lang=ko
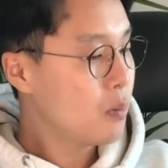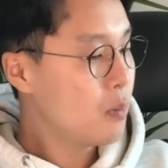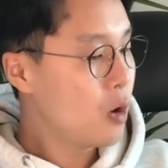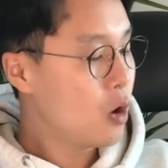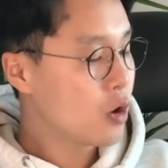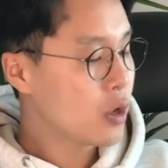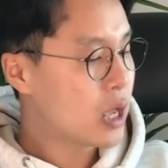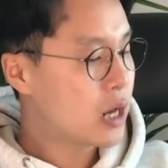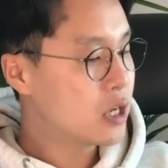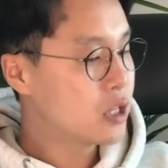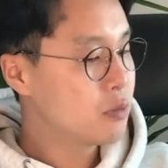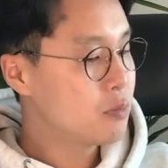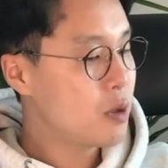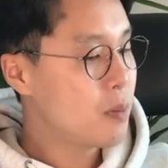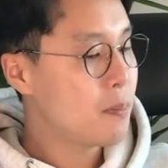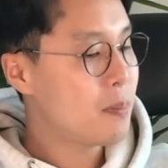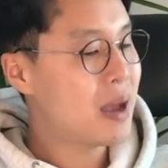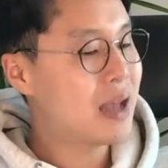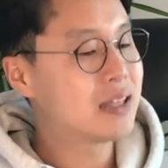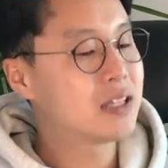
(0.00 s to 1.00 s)
뭐 예를
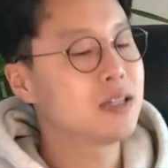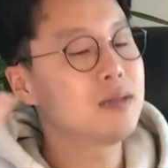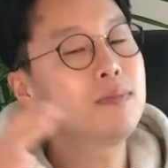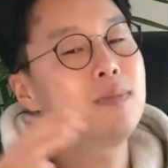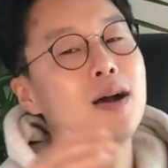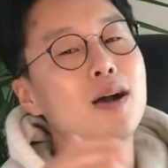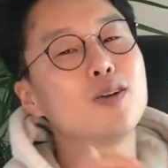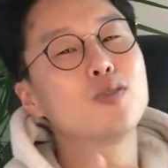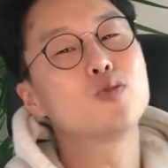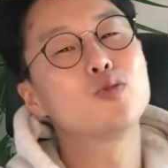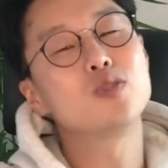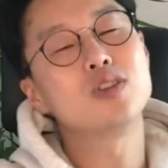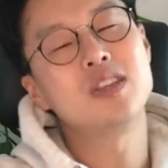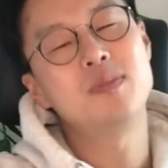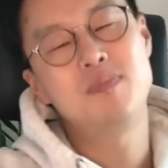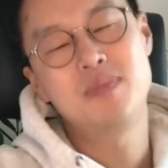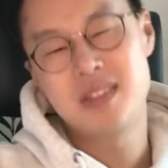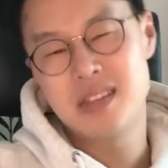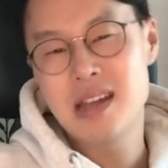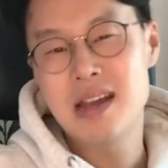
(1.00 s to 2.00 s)
들면 마지막으로
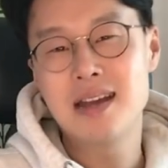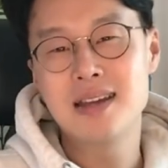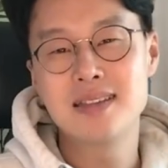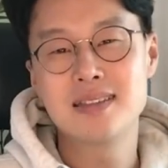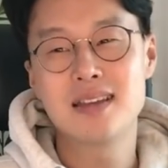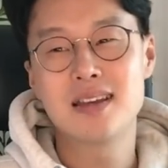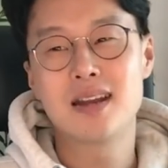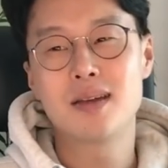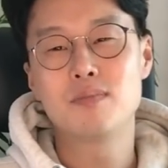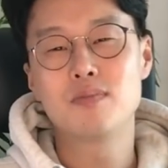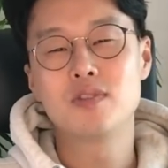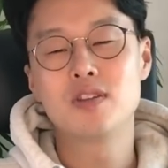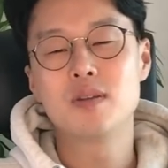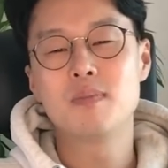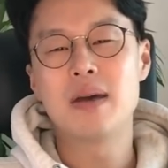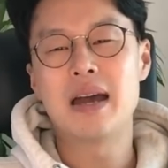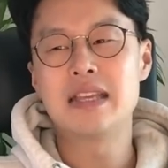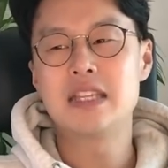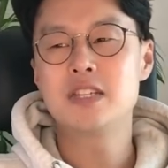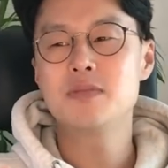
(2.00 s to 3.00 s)
입장한 사람들,
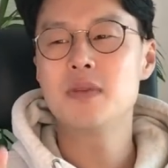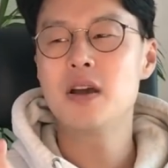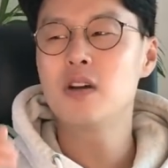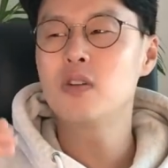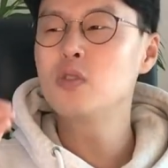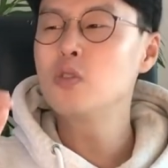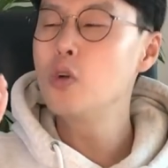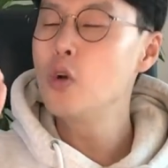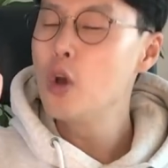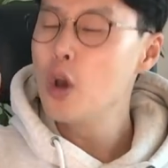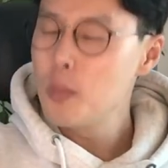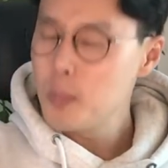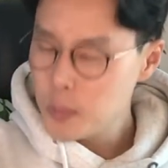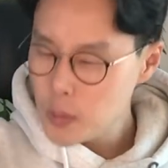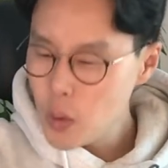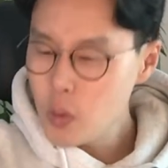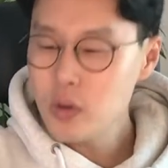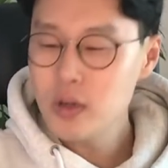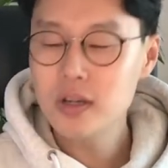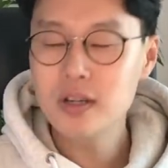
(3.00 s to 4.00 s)
마지막으로
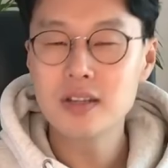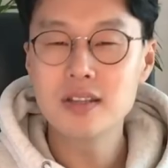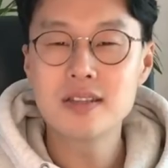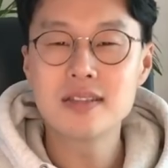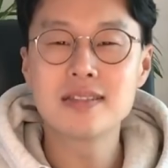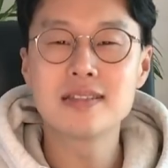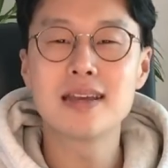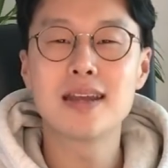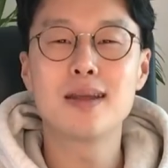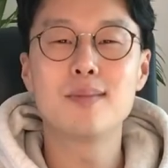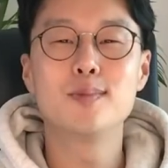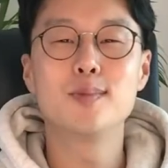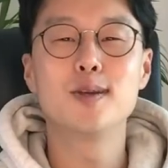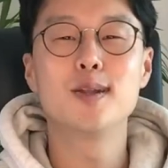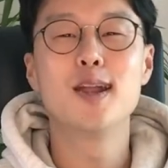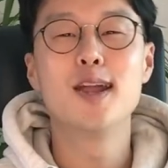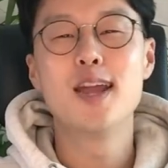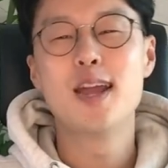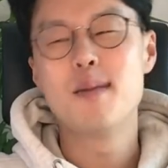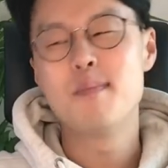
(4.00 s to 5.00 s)
표를 끄는
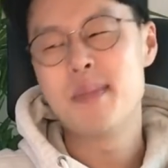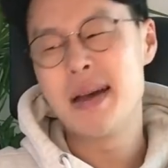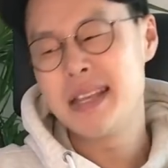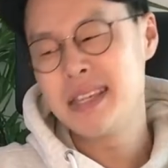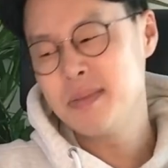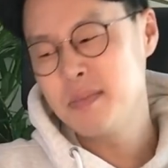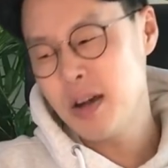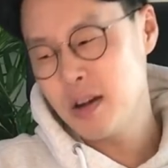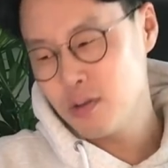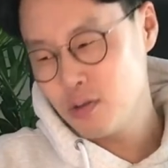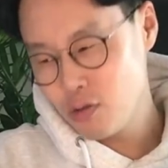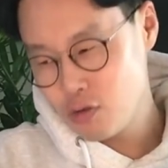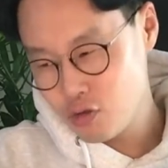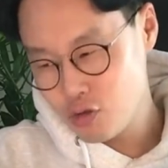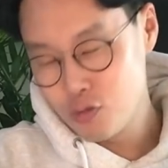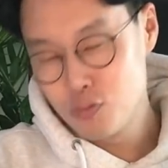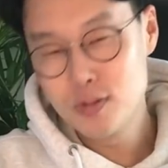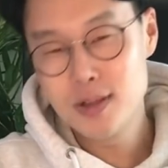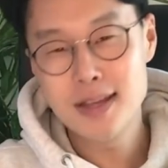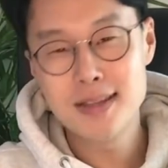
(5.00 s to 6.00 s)
사람들, 마지막으로
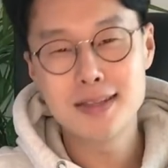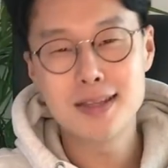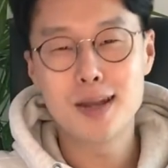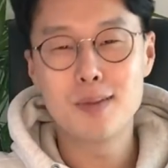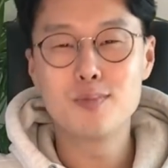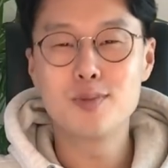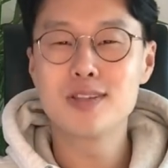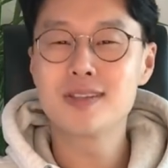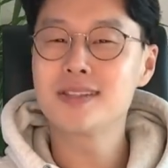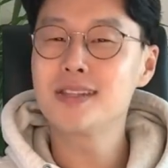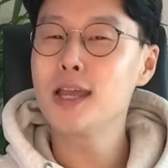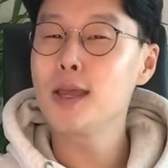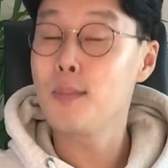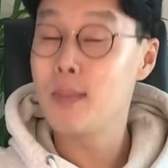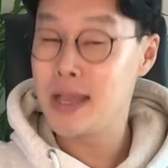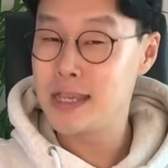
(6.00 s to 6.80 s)
주문한 사람들 식당에